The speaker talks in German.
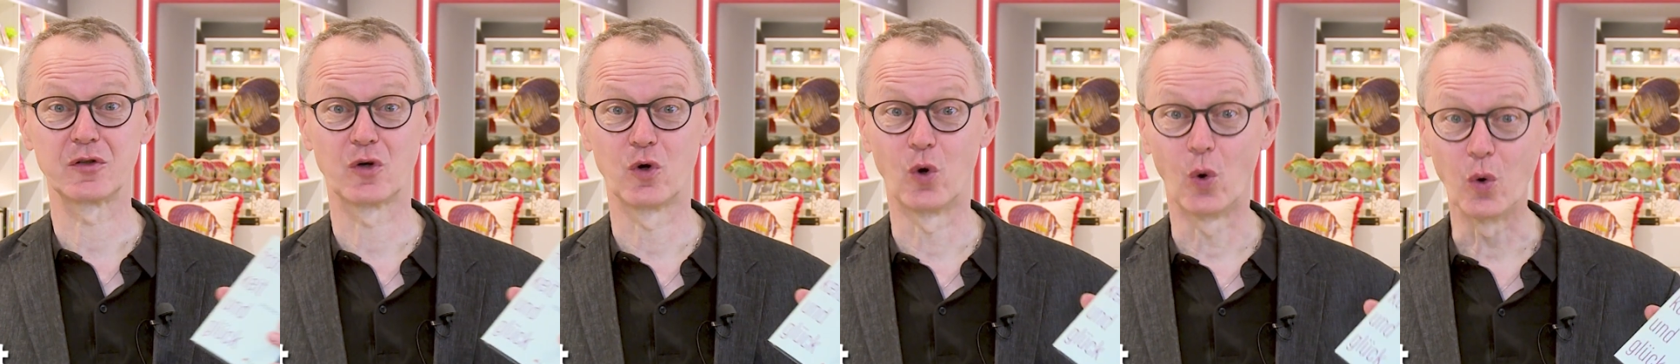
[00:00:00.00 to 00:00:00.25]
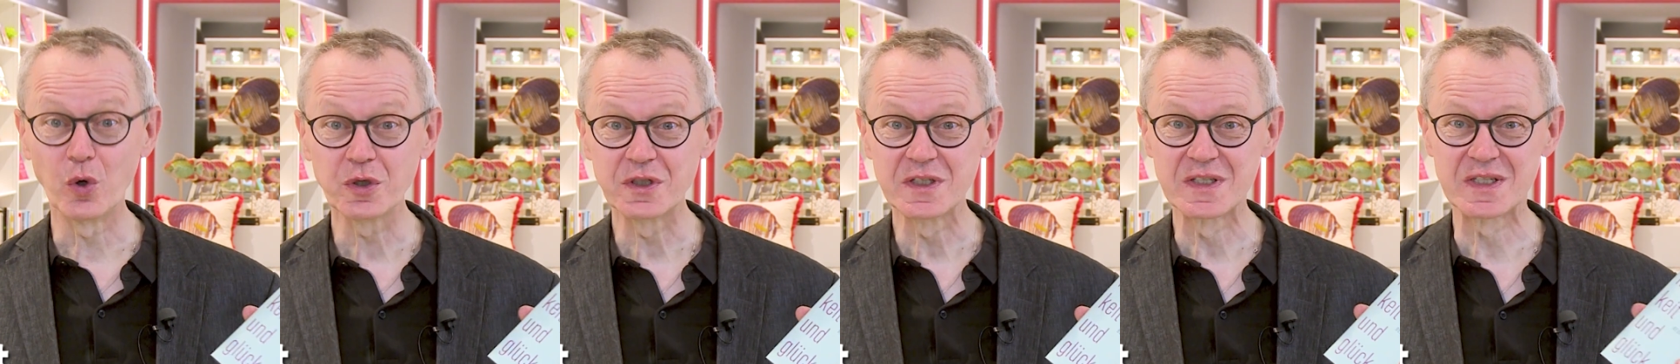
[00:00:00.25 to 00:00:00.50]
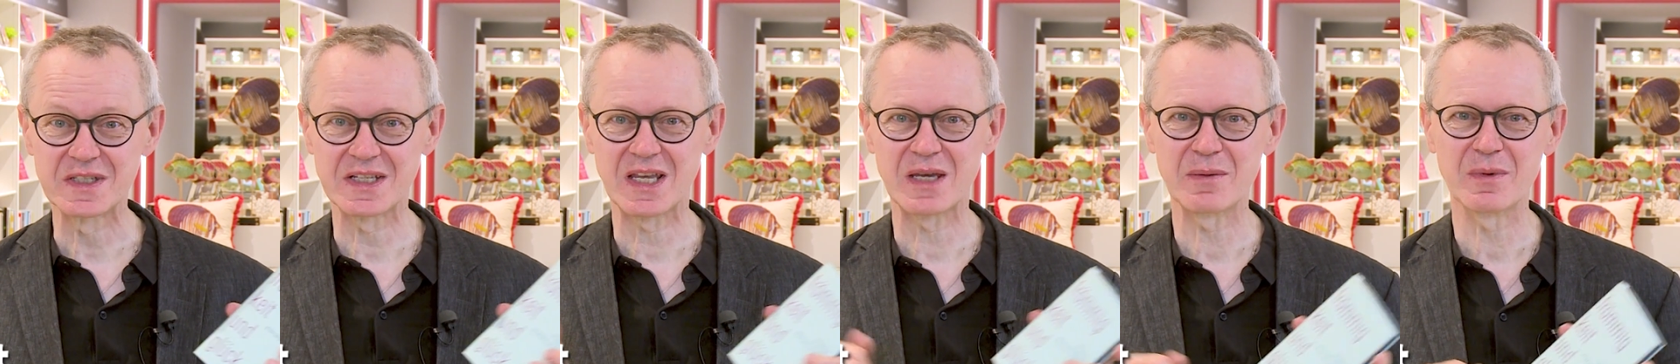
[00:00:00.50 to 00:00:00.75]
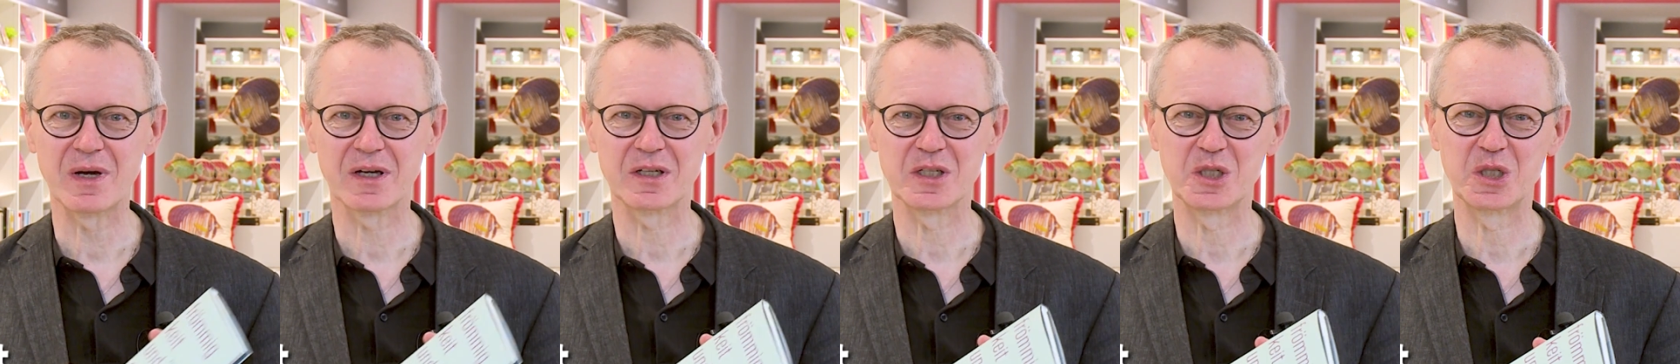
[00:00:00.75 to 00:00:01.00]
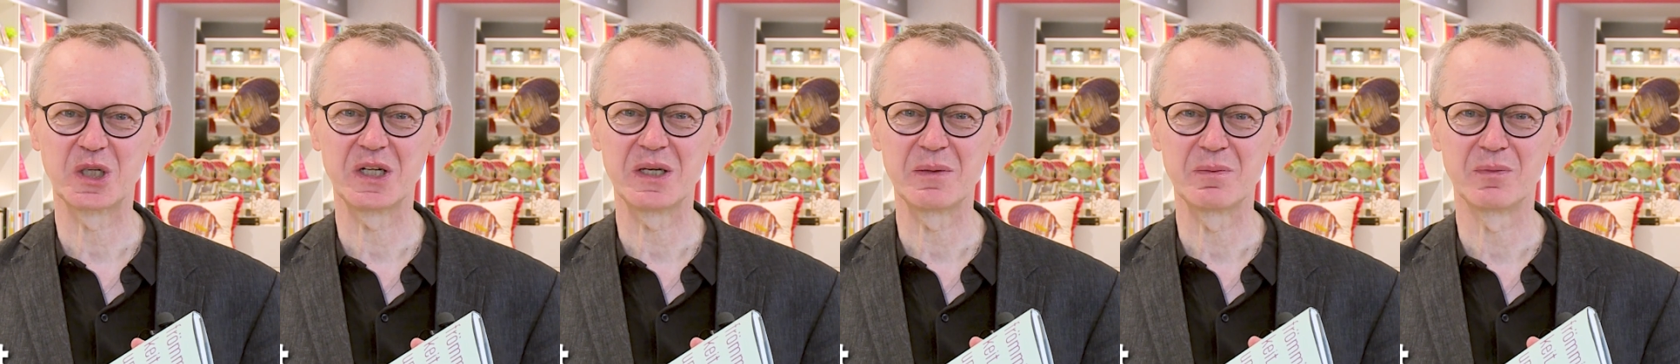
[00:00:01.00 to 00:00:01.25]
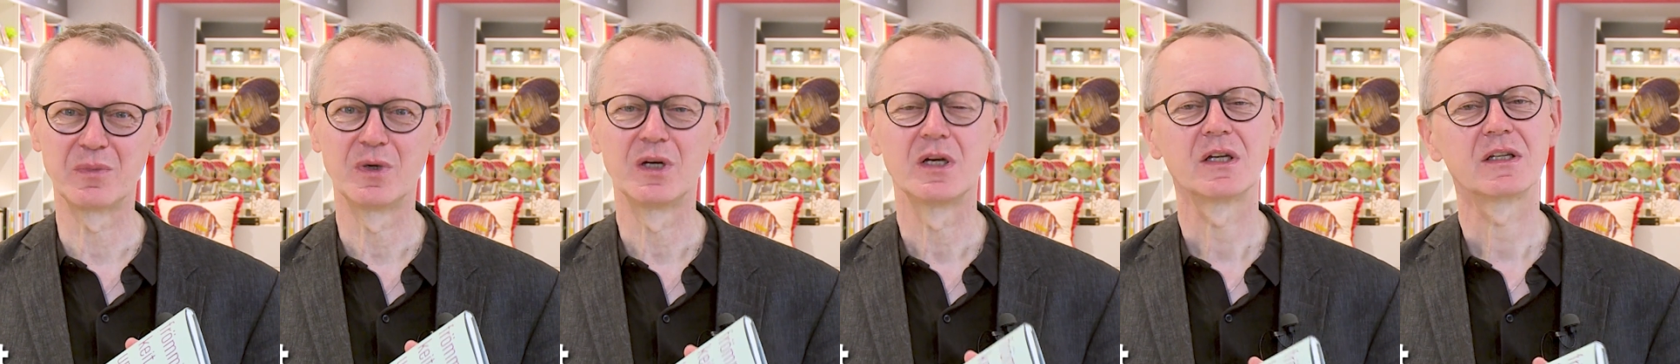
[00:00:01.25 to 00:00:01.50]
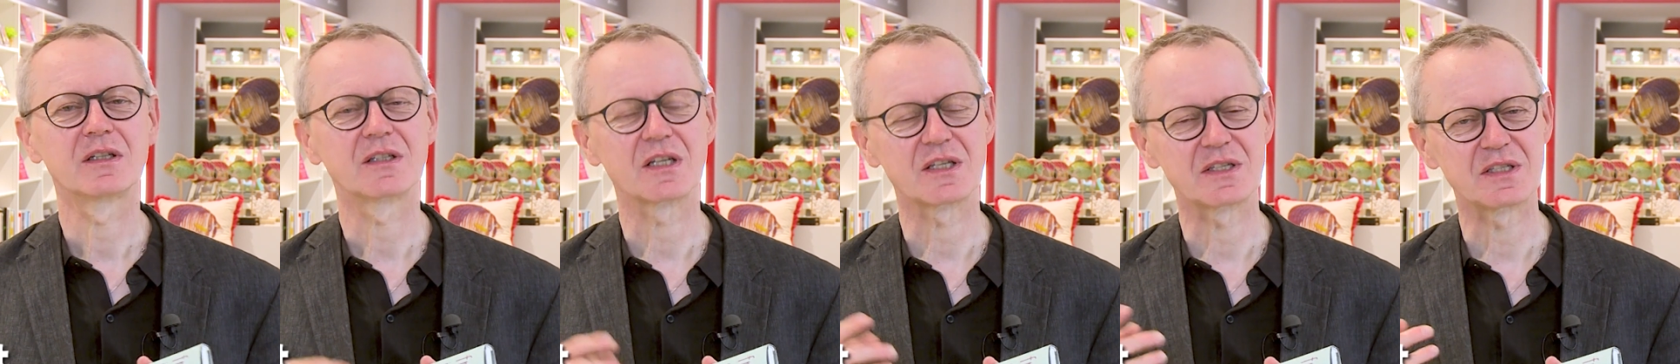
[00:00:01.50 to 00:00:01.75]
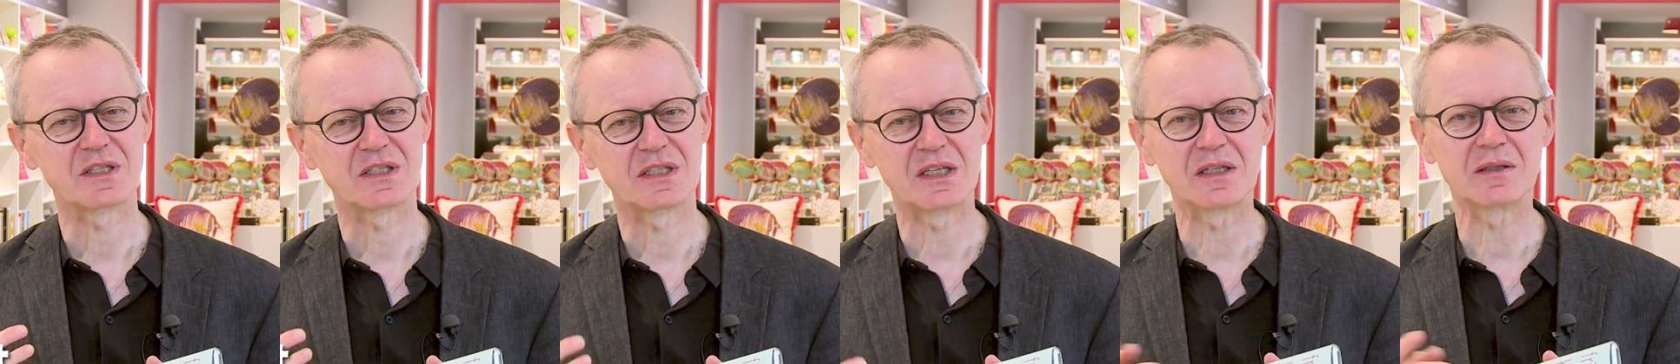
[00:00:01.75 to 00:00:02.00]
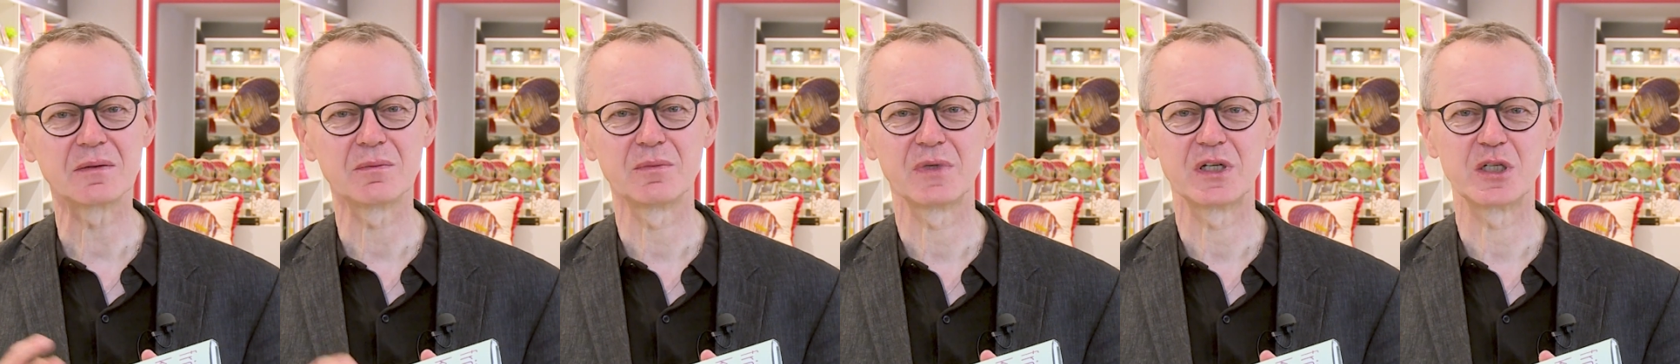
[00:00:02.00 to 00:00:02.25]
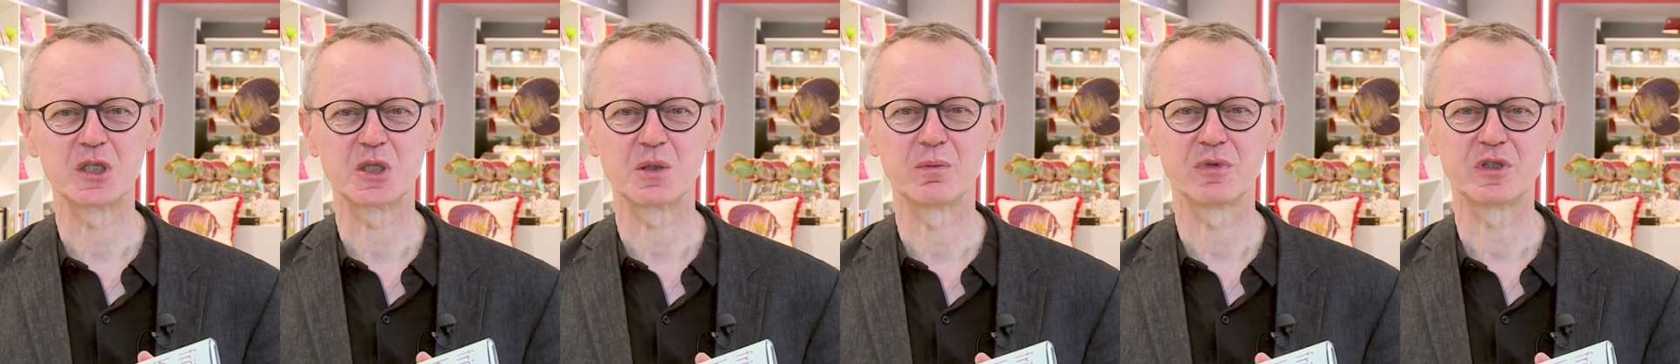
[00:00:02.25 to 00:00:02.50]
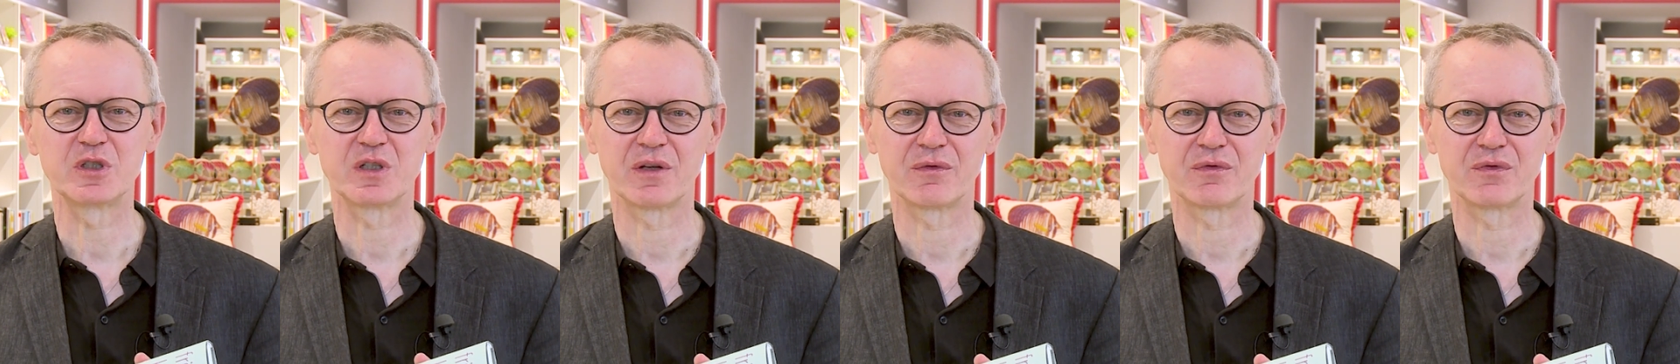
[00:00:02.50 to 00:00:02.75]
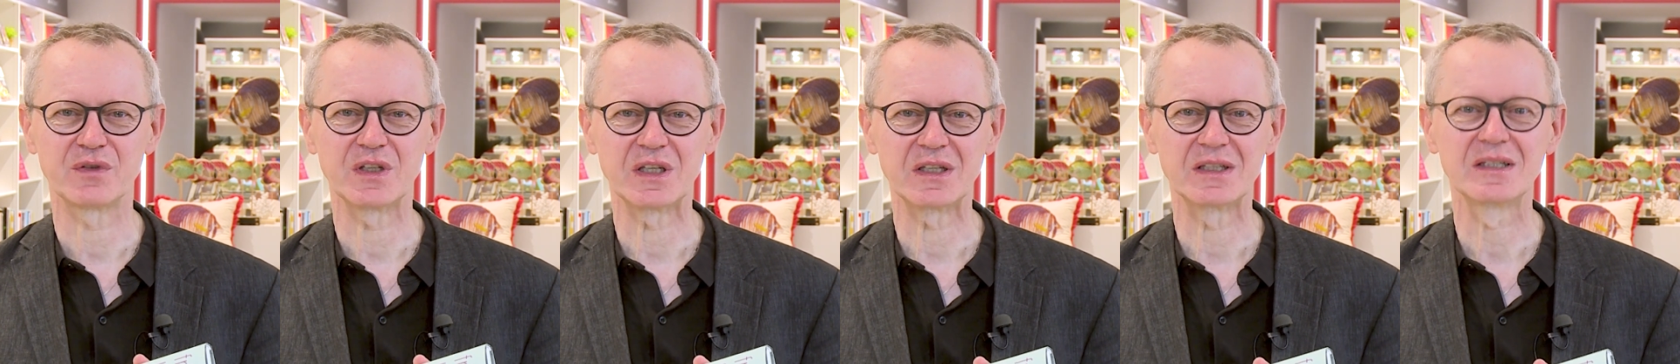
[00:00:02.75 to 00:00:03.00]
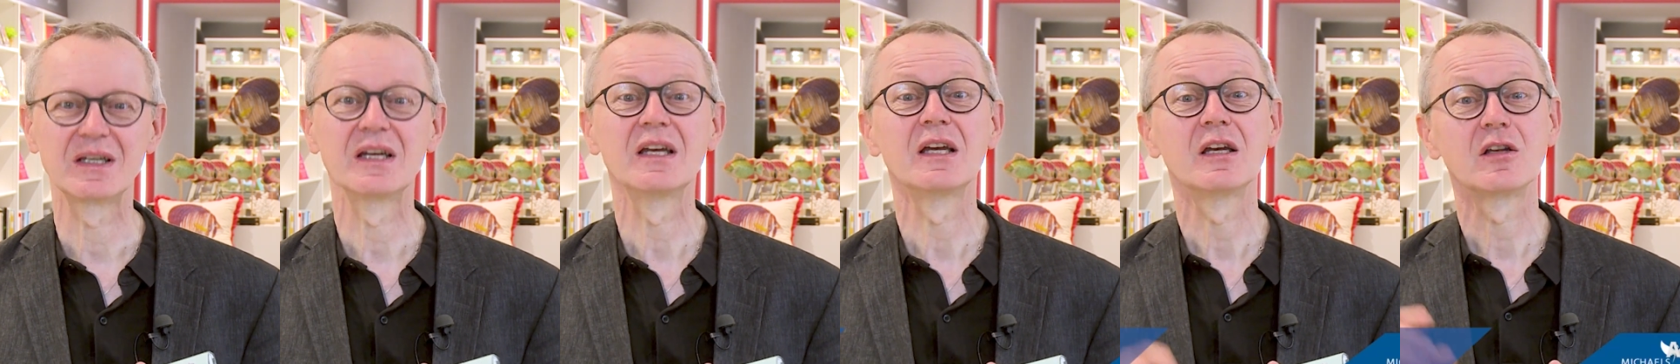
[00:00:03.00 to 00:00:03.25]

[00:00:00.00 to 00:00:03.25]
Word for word: großes Thema geschrieben, das jeden Menschen beschäftigt.